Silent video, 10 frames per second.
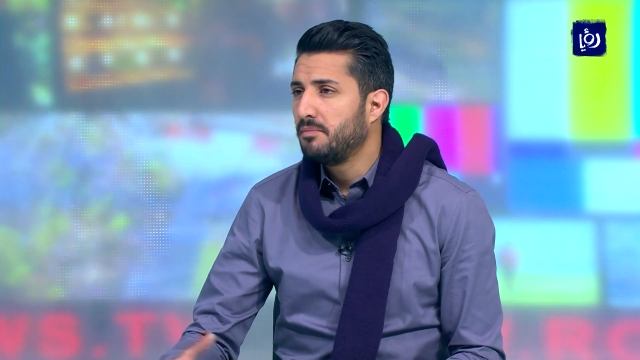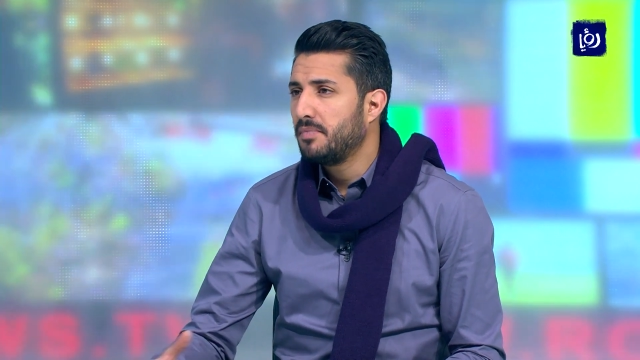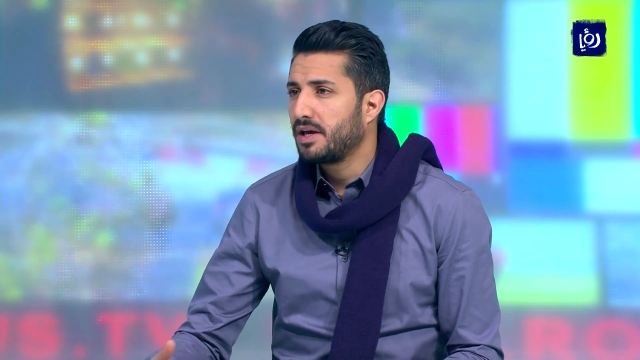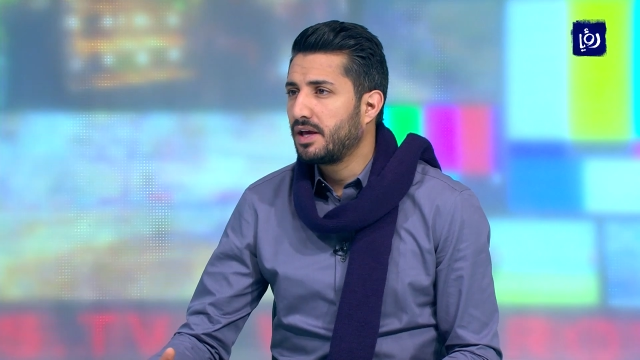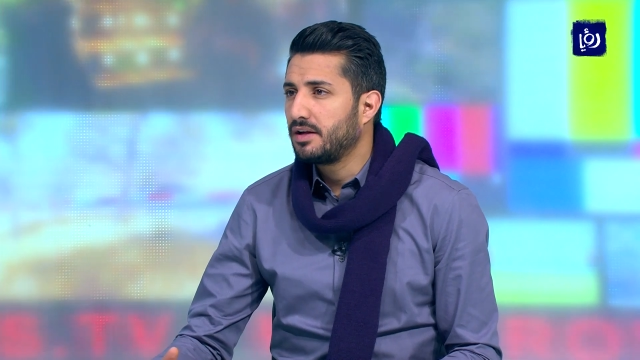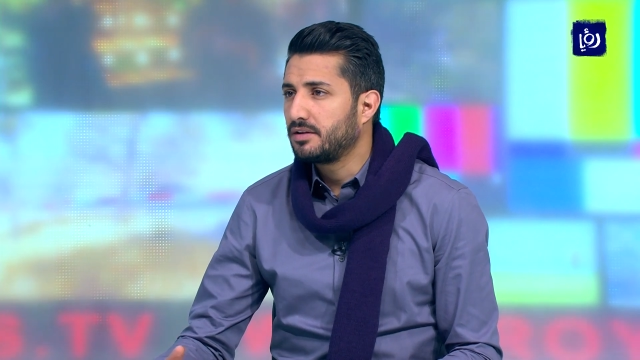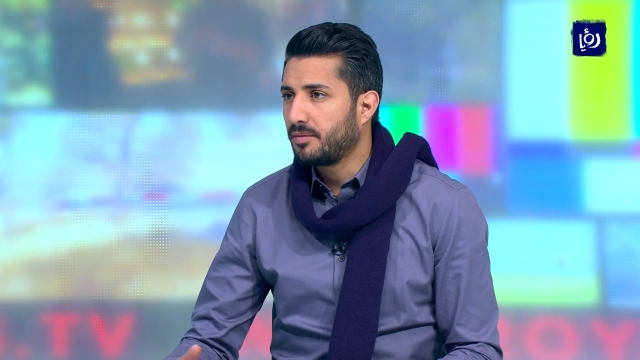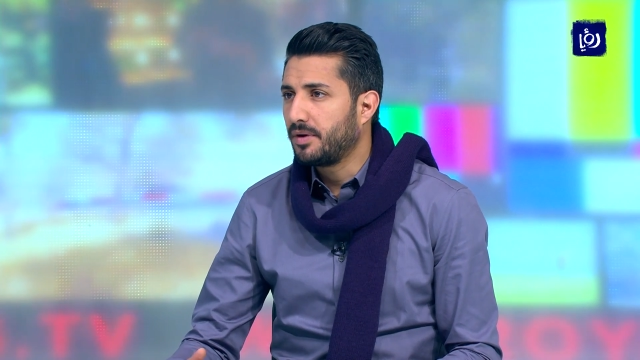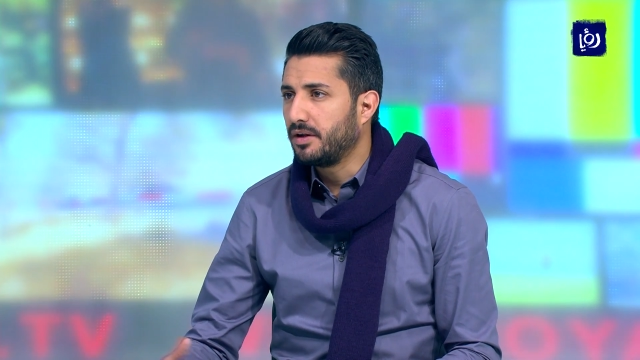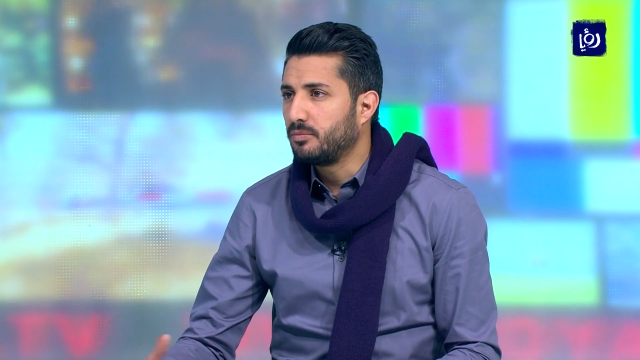ما كان
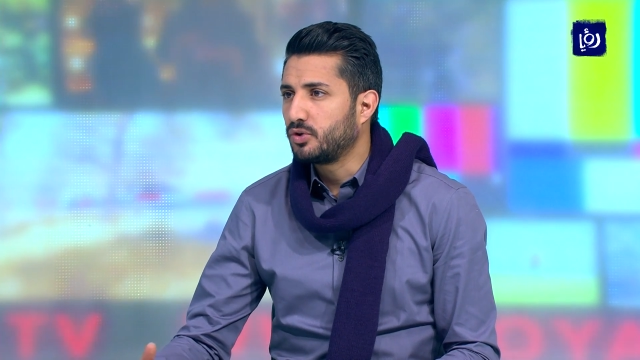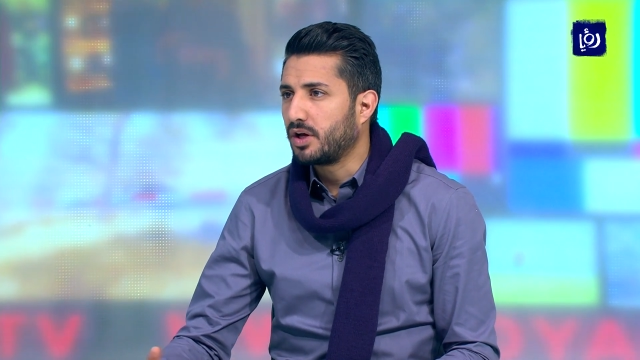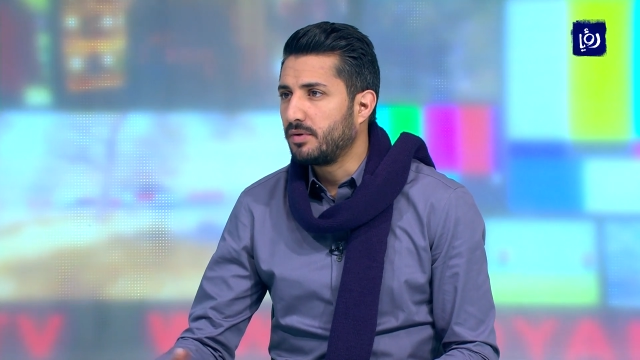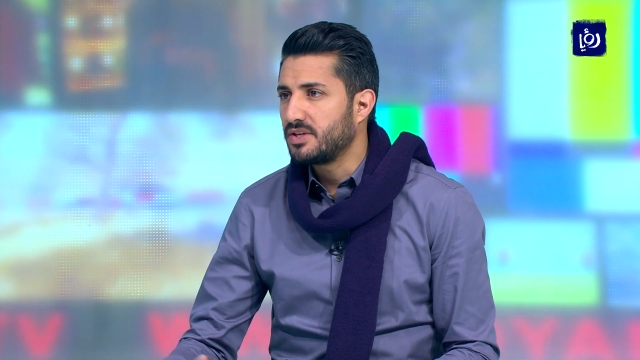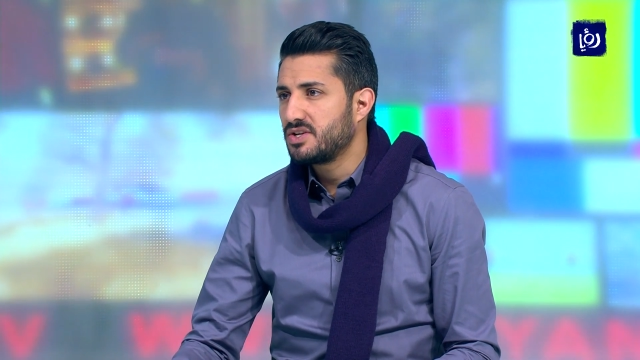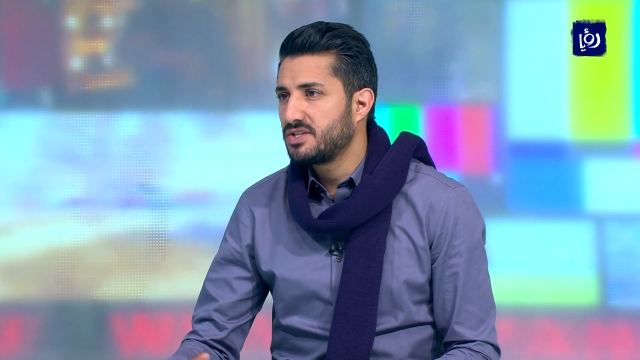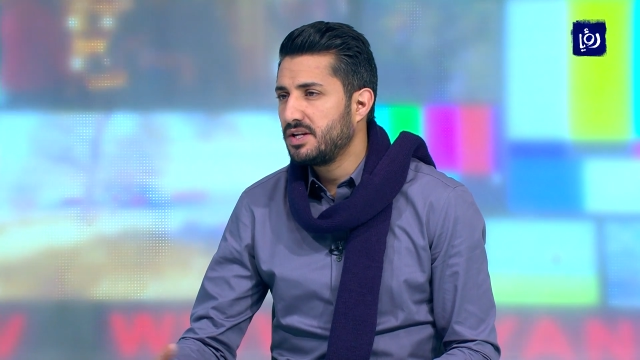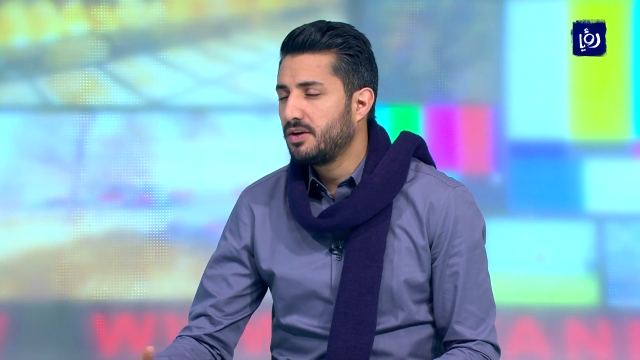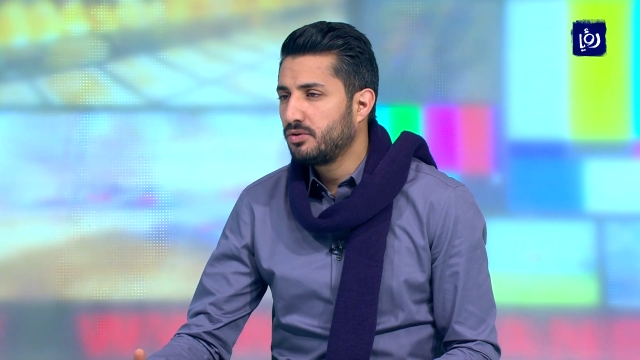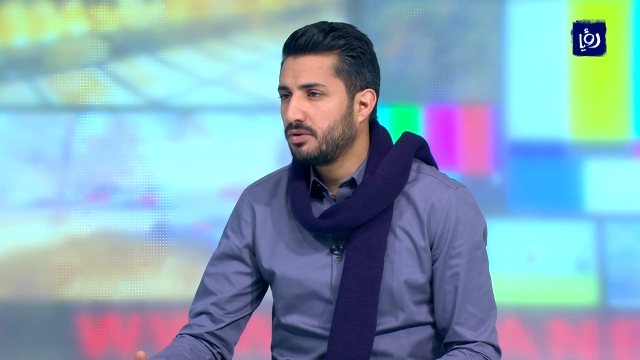طبعا المنتخب الاساسي
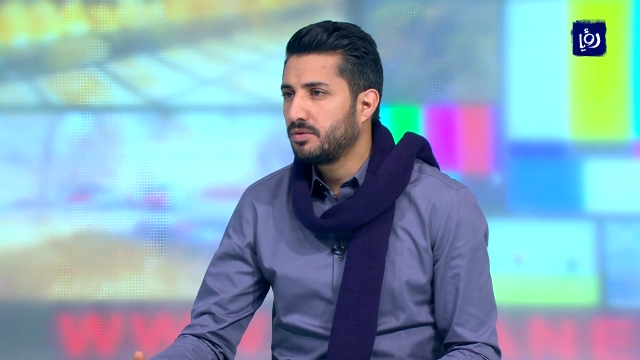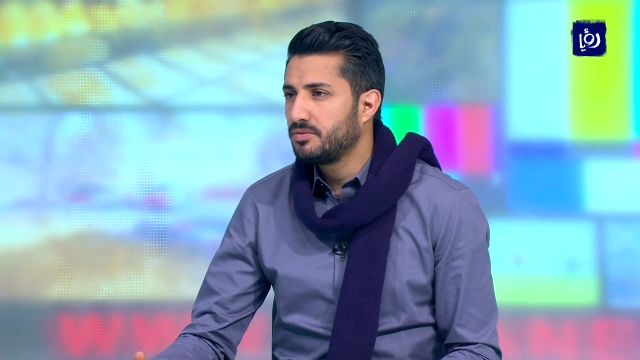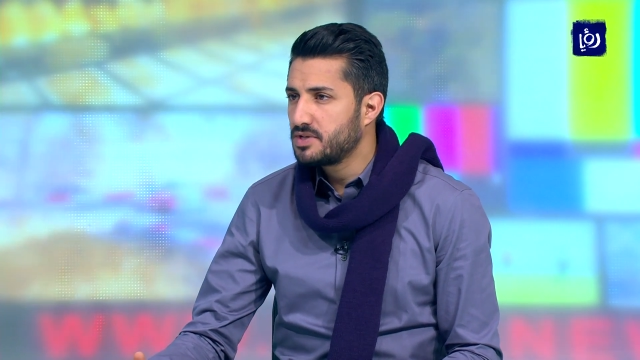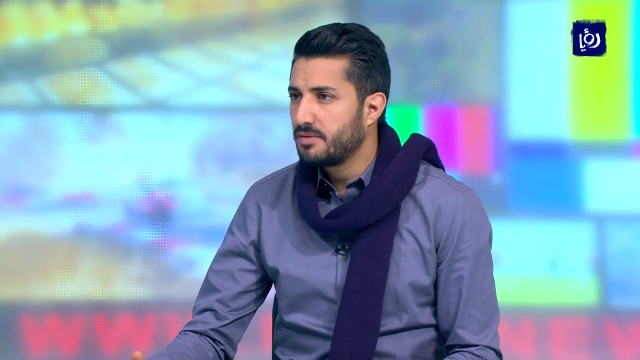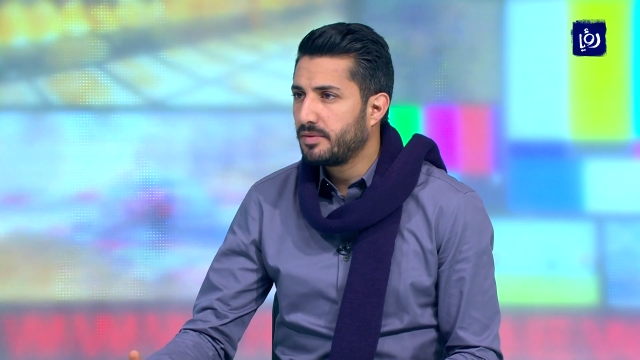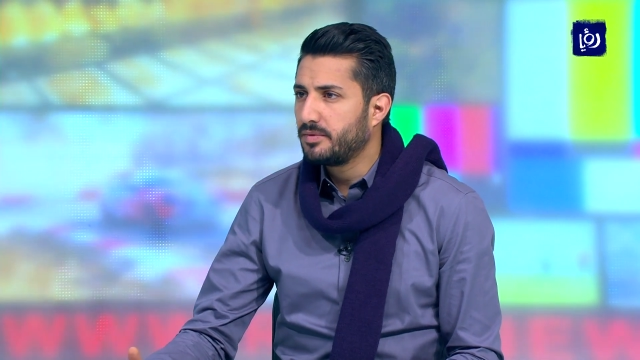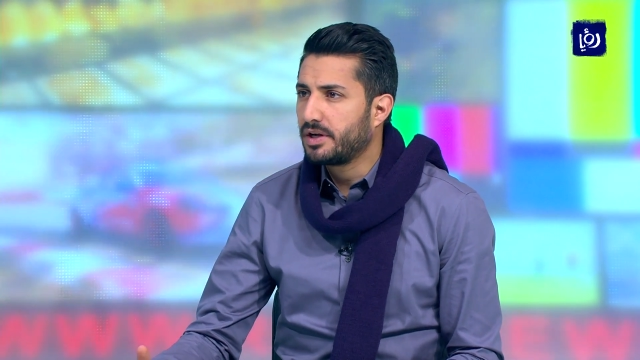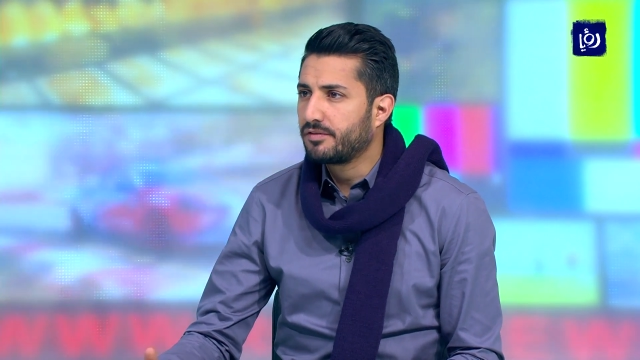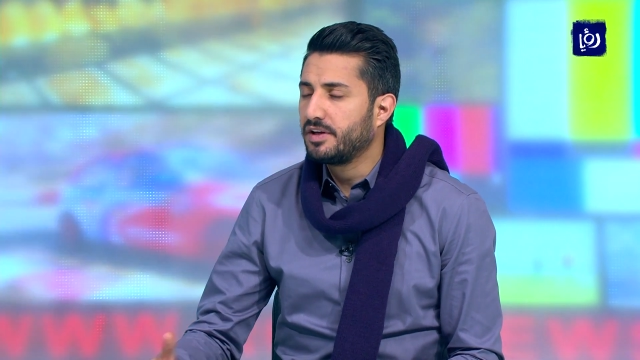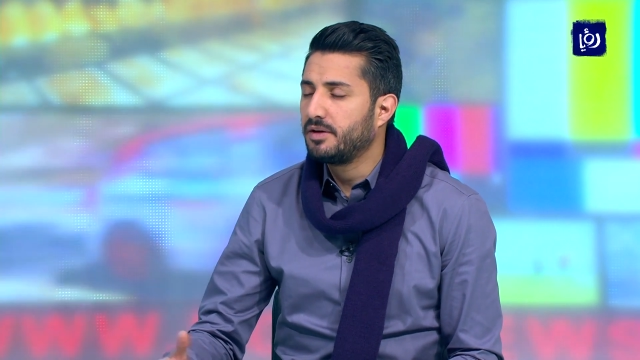لانه زي ما
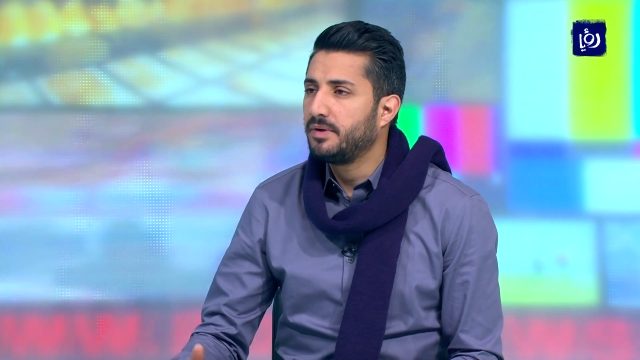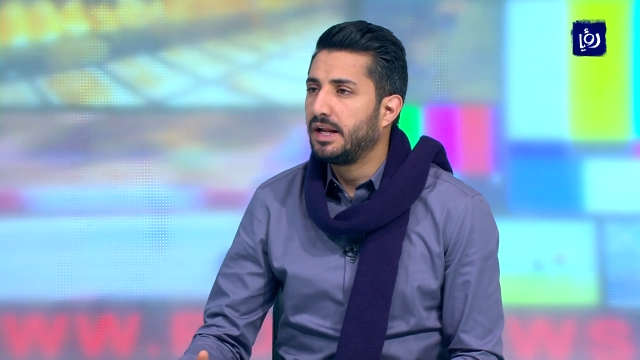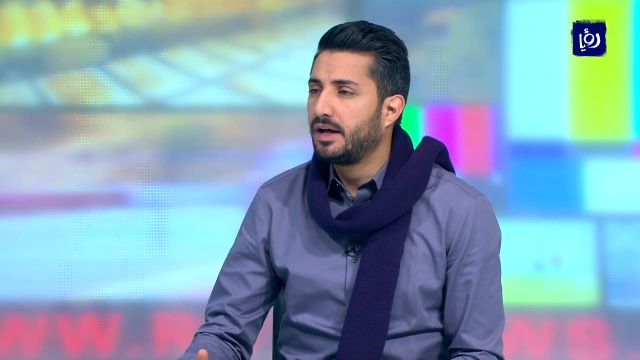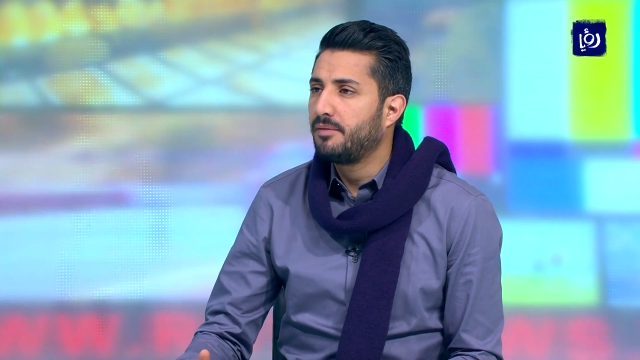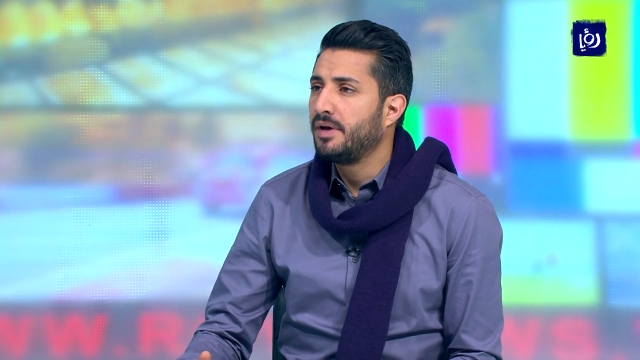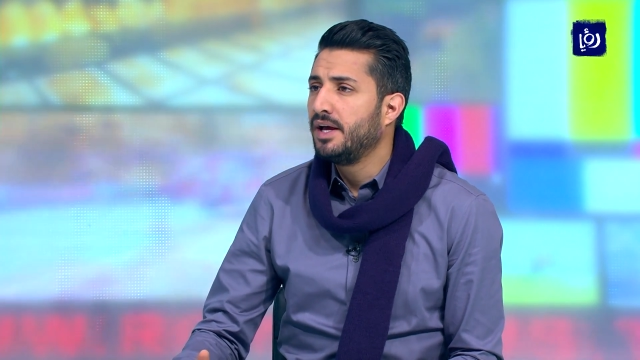بنعرف احنا بنلعب